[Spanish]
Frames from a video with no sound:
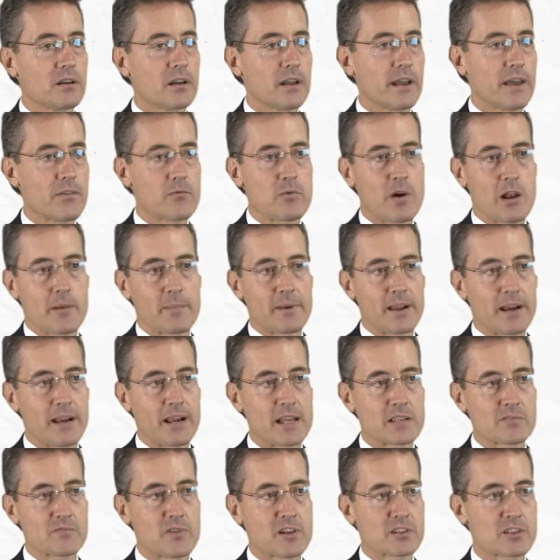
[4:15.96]
Edward
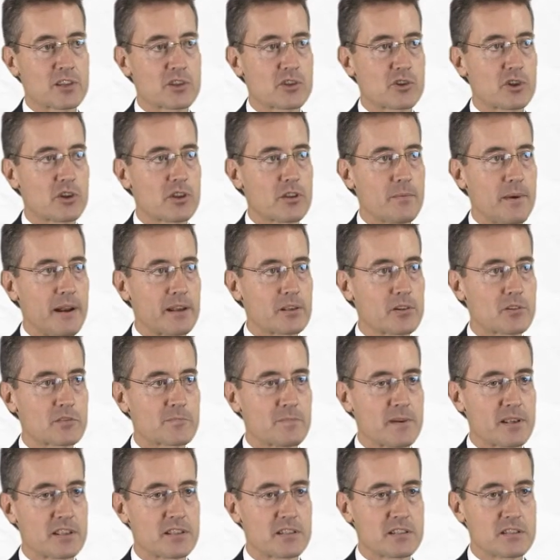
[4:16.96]
Bernays fue asesor de varios
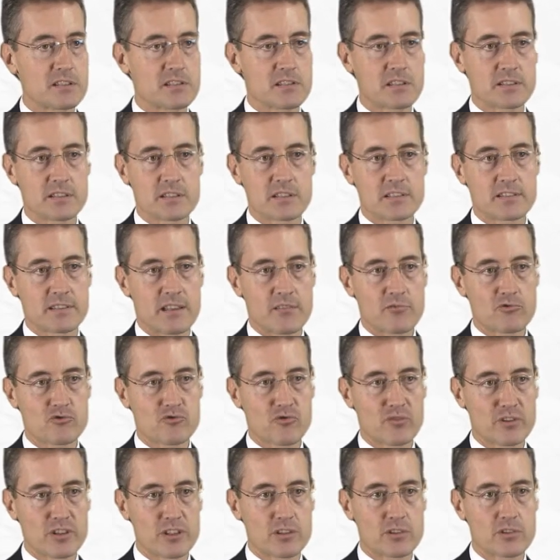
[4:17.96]
presidentes de Estados
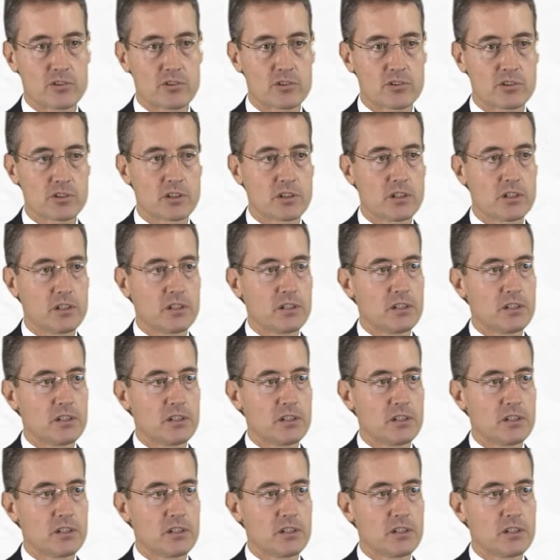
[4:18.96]
Unidos,